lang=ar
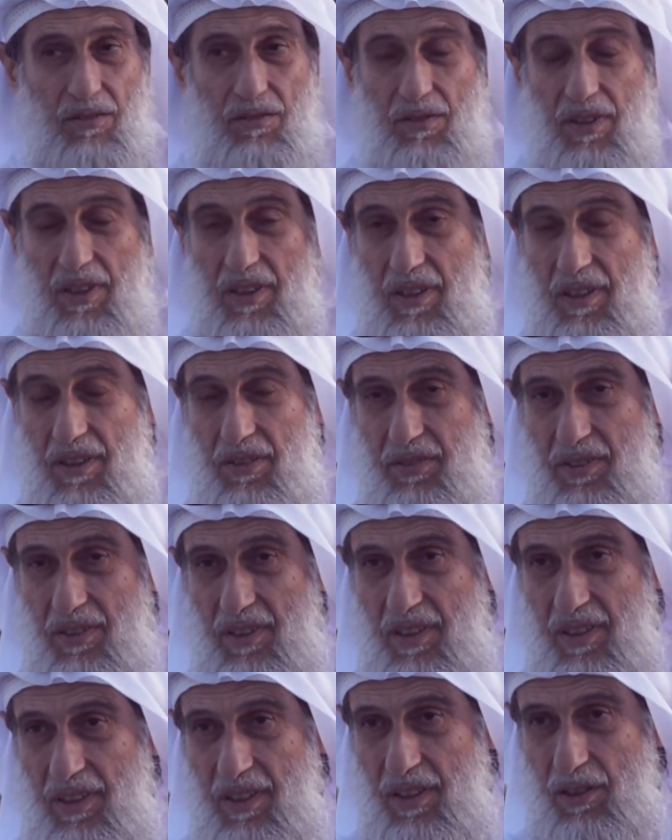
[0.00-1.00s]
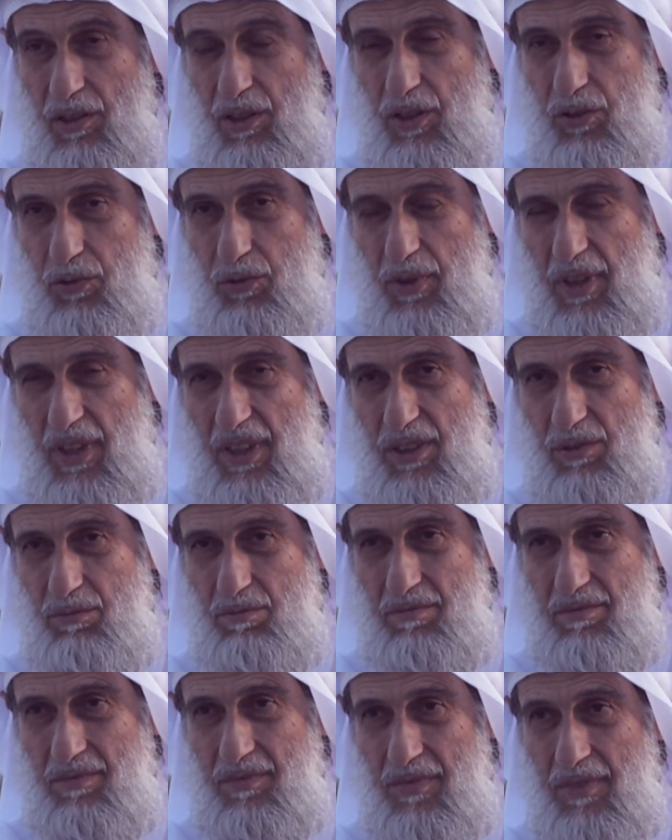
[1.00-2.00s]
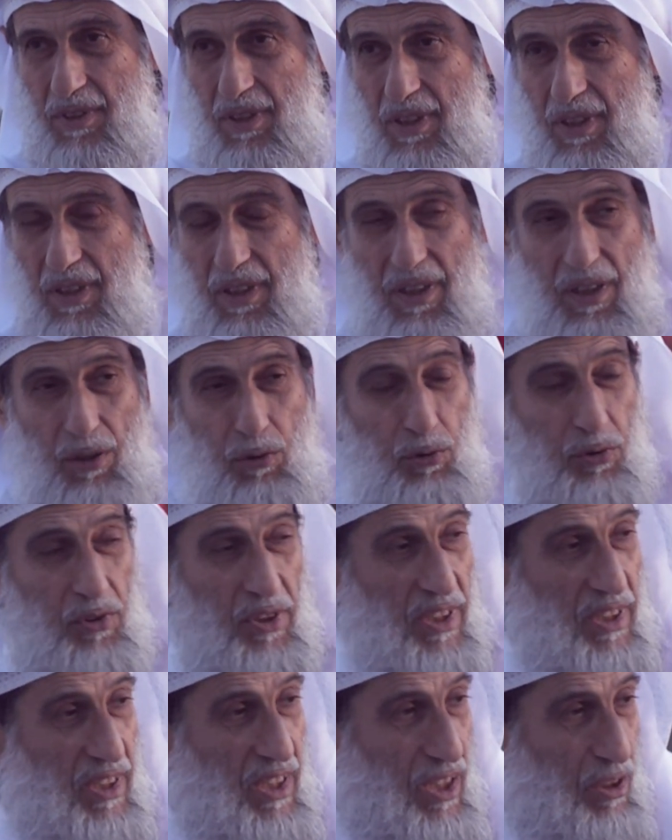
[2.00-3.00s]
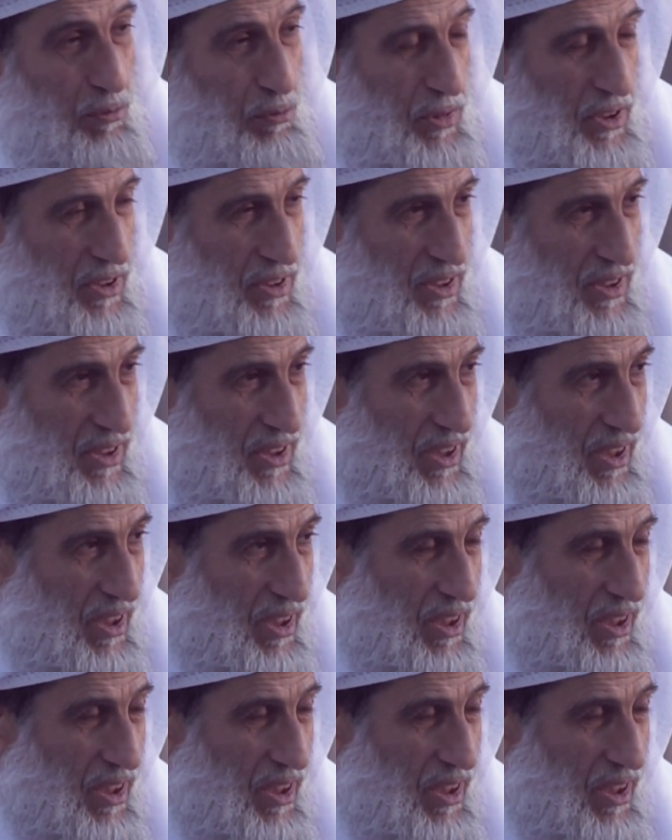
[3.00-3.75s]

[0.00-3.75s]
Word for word: فقال صلى الله عليه وسلم لو دنا مني